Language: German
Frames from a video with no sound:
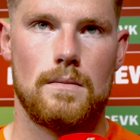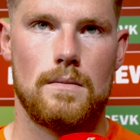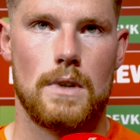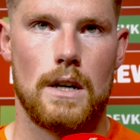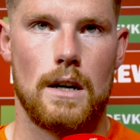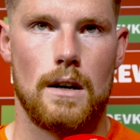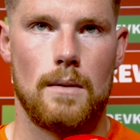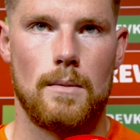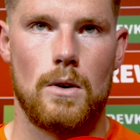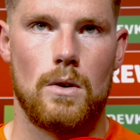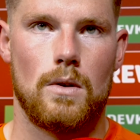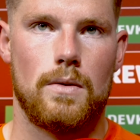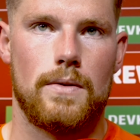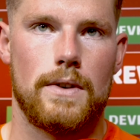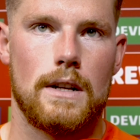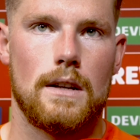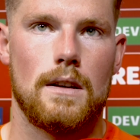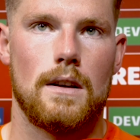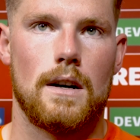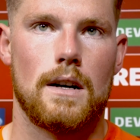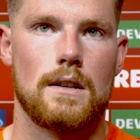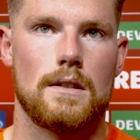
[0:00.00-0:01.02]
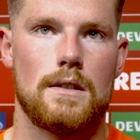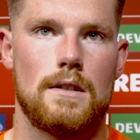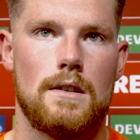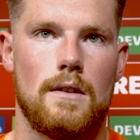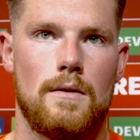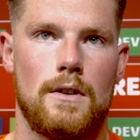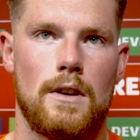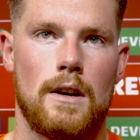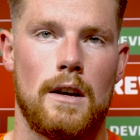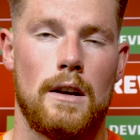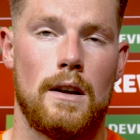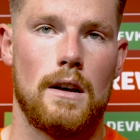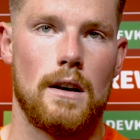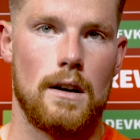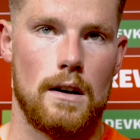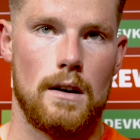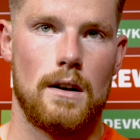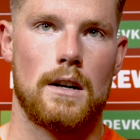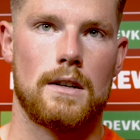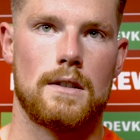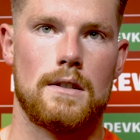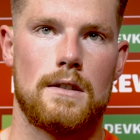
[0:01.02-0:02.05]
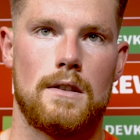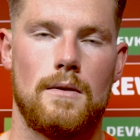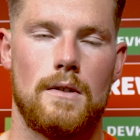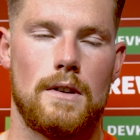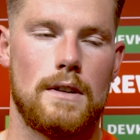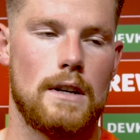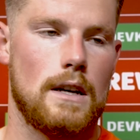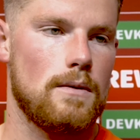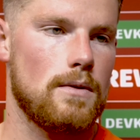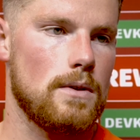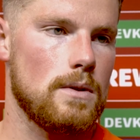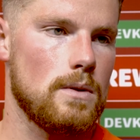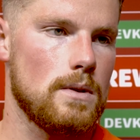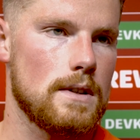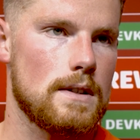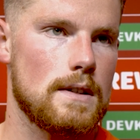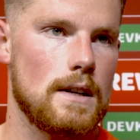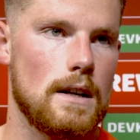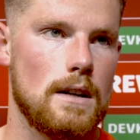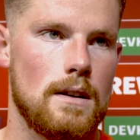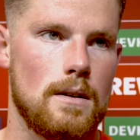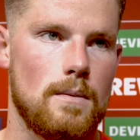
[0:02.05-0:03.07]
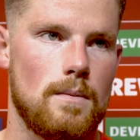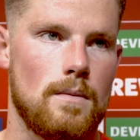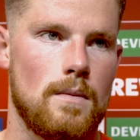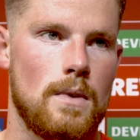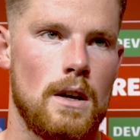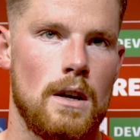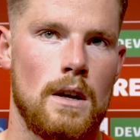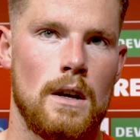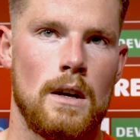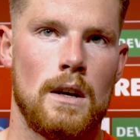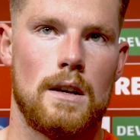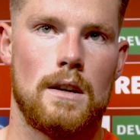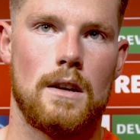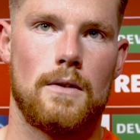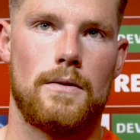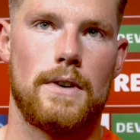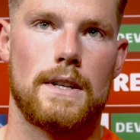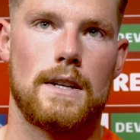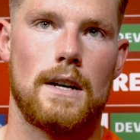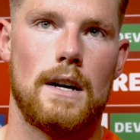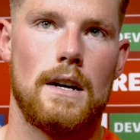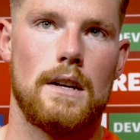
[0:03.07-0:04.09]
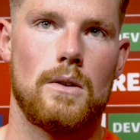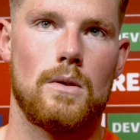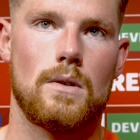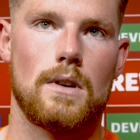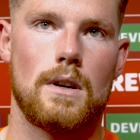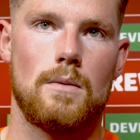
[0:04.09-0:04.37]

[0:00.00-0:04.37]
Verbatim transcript: ja, aber auch fehlende Aggressivität, äh, Aggressivität von uns dann im, in der Verteidigung.